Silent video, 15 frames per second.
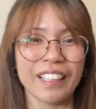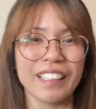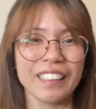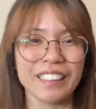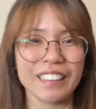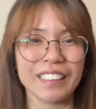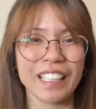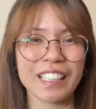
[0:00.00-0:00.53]

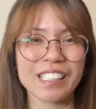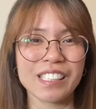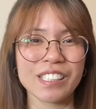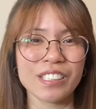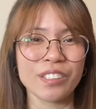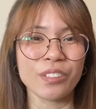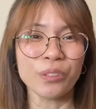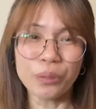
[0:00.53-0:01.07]

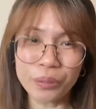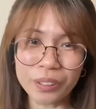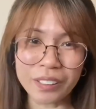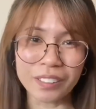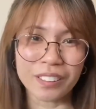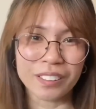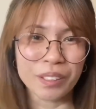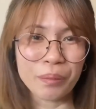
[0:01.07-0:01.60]
That's cool,
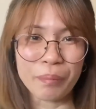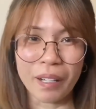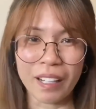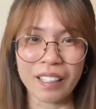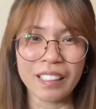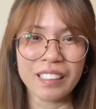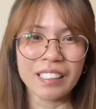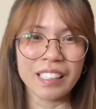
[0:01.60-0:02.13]
di ba?
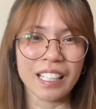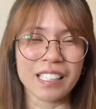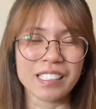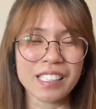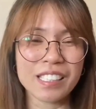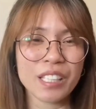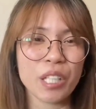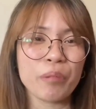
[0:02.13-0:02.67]
Kasi
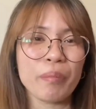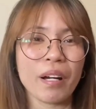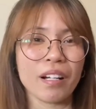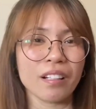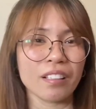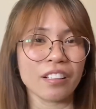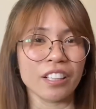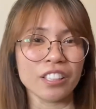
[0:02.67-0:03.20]
sa ibang
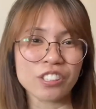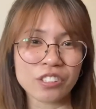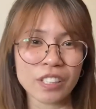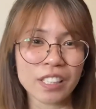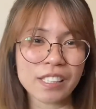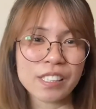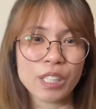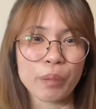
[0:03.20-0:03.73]

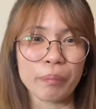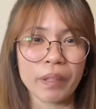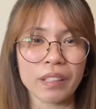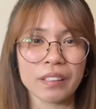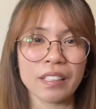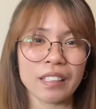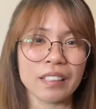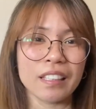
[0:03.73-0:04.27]
countries, kapag
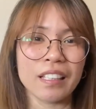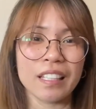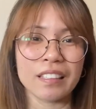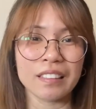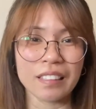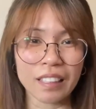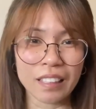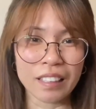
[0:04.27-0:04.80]
na-denied
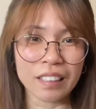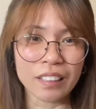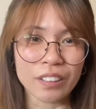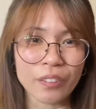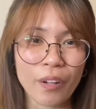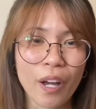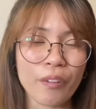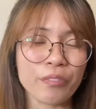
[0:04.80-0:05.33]
ka, you
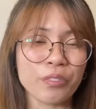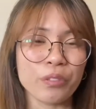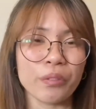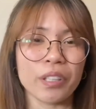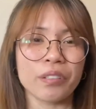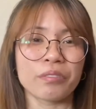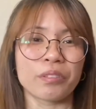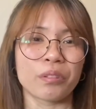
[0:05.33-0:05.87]
have to
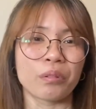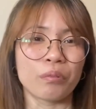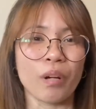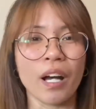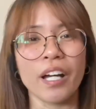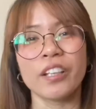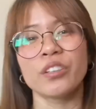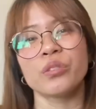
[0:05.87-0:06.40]
wait for
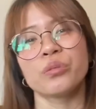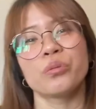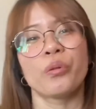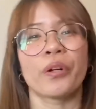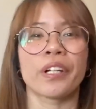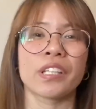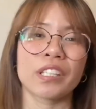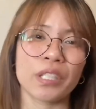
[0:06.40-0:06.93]
1, 2, or
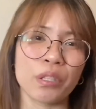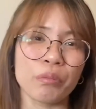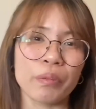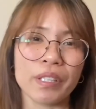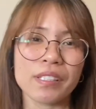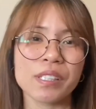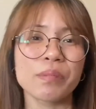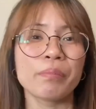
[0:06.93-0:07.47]
3
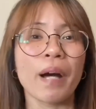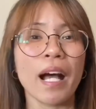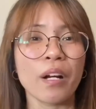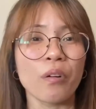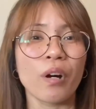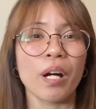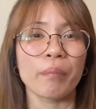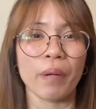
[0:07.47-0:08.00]
weeks bago
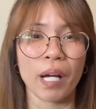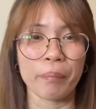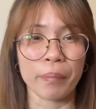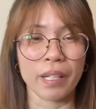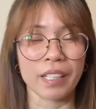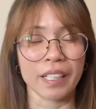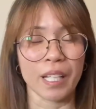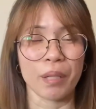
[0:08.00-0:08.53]
ka
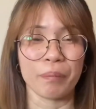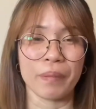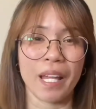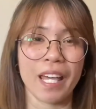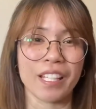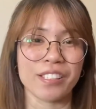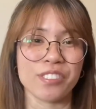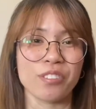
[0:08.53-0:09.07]

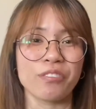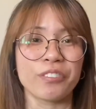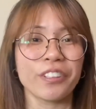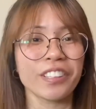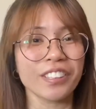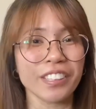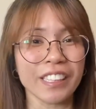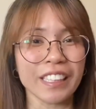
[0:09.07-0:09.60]
makapag-reapply. So, for
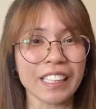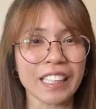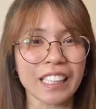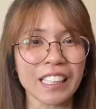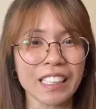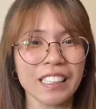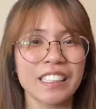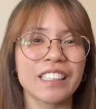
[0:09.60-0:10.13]
Turkey,
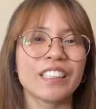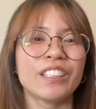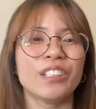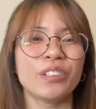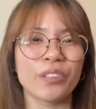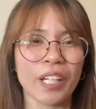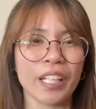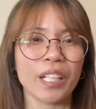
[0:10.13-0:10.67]

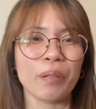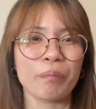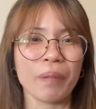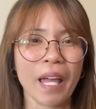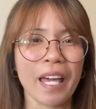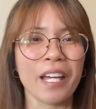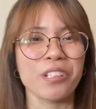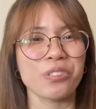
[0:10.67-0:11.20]
you can
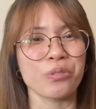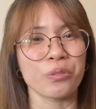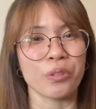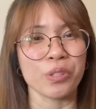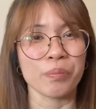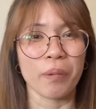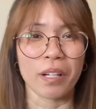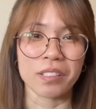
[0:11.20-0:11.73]
apply as soon as
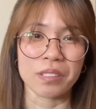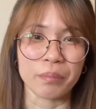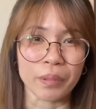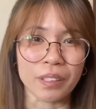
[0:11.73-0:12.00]
possible.